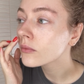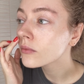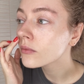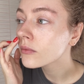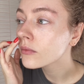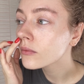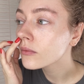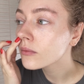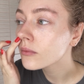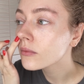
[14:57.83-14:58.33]

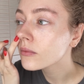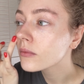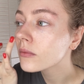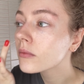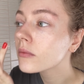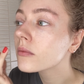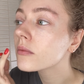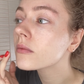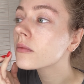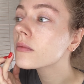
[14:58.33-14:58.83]
слоем на
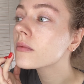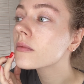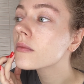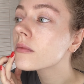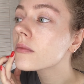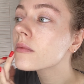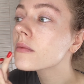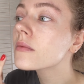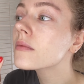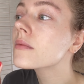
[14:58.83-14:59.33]
места, где
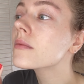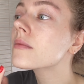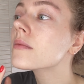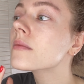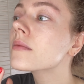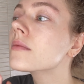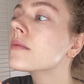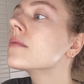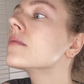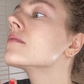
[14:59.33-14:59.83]
буду
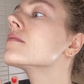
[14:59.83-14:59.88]
делать